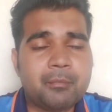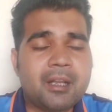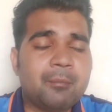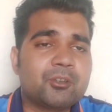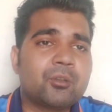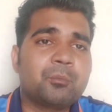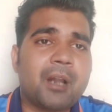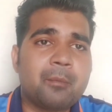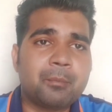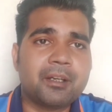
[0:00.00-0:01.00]
अमेजोन
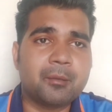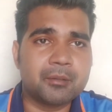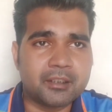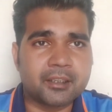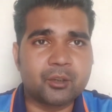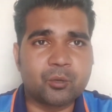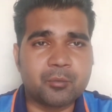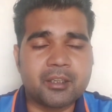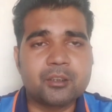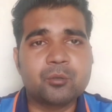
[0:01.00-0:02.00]
प्राइम पर ही हमें देखने को
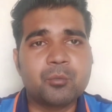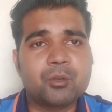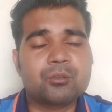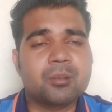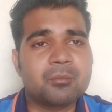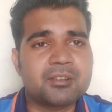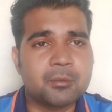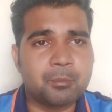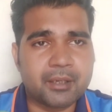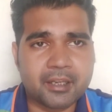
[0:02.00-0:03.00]
मिलेगी तो बिल्कुल समझ से
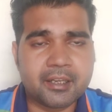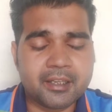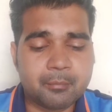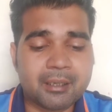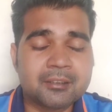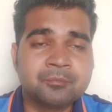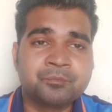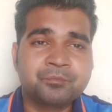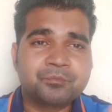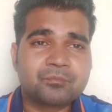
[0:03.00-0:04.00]
परे है ये बात
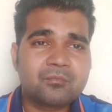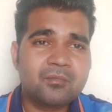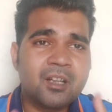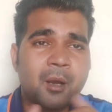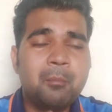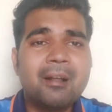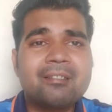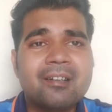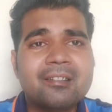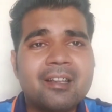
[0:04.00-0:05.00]
अब बात
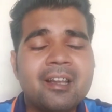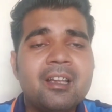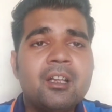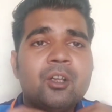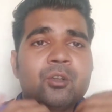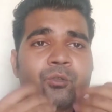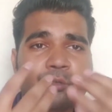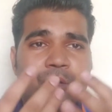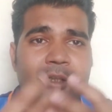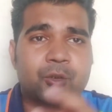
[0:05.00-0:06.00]
करते हैं
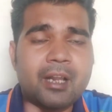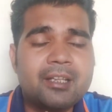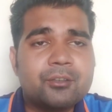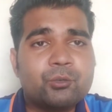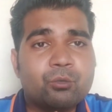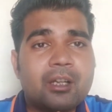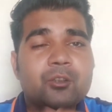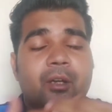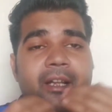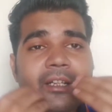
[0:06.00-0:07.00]
16 जुलाई 16
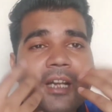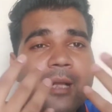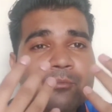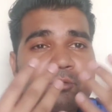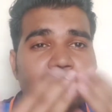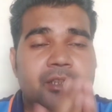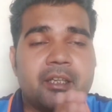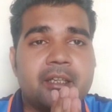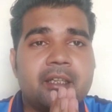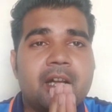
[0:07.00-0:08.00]
जुलाई का नाम सुनते
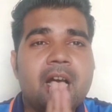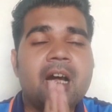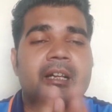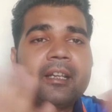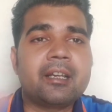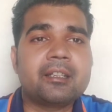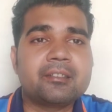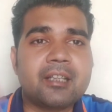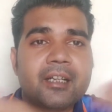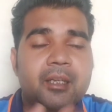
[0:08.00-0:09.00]
ही हर एक
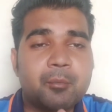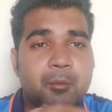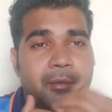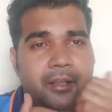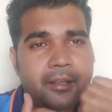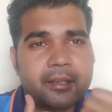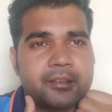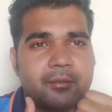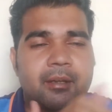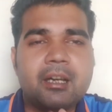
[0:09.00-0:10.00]
इंसान के मन में एक
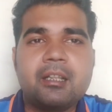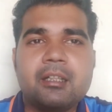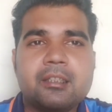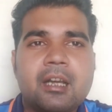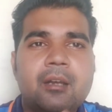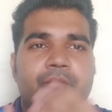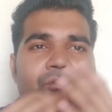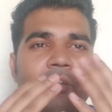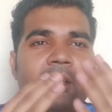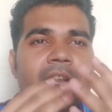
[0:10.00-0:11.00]
सवाल आ जाता है
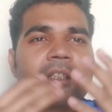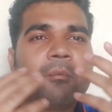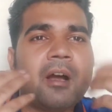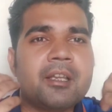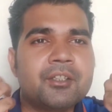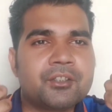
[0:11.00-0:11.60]
वो है तबाही